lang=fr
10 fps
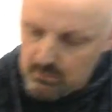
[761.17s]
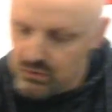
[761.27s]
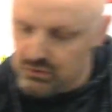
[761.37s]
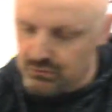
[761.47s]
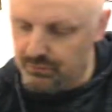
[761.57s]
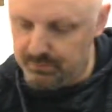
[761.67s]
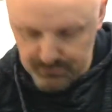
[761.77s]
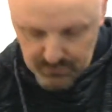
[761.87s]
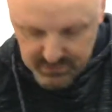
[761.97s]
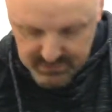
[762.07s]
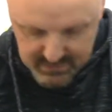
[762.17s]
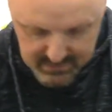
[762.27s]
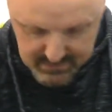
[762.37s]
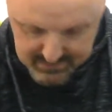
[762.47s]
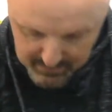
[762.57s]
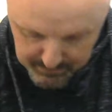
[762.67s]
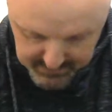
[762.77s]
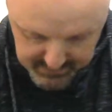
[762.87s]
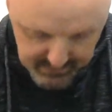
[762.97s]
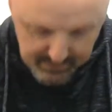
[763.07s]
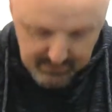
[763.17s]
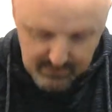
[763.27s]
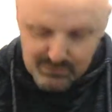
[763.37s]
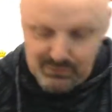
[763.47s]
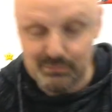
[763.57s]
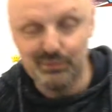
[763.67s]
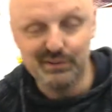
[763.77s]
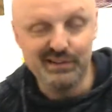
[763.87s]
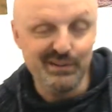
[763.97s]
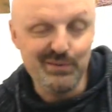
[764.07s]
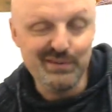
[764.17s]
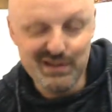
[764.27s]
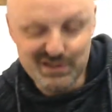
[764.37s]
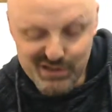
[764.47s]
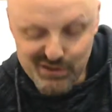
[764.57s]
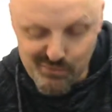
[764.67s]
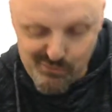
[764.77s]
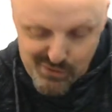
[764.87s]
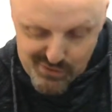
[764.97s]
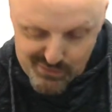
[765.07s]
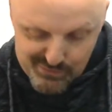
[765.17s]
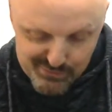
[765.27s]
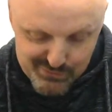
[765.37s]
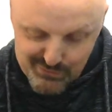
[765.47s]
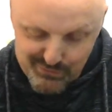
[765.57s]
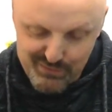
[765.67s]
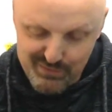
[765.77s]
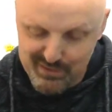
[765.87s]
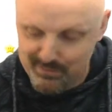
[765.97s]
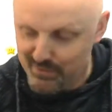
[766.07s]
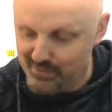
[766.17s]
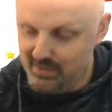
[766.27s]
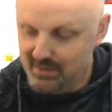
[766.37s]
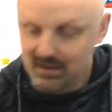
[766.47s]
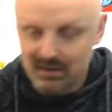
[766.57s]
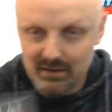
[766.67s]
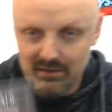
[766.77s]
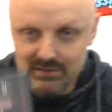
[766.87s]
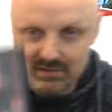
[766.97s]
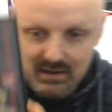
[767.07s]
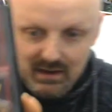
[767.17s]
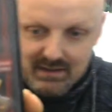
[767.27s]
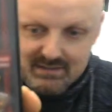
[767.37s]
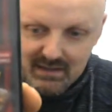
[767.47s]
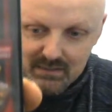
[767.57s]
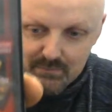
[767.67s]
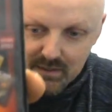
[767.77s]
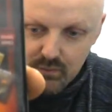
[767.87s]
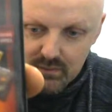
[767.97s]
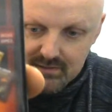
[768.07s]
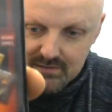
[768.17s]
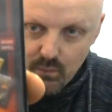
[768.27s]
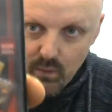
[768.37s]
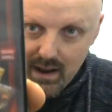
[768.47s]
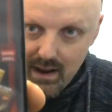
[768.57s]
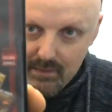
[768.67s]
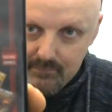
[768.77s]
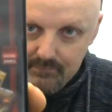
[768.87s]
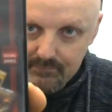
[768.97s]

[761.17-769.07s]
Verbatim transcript: Moi je trouve plutôt l'idée sympathique. Hein. Pour des nostalgiques comme moi, euh, je trouve ça sympa. Là c'est la Atari mais collection 1.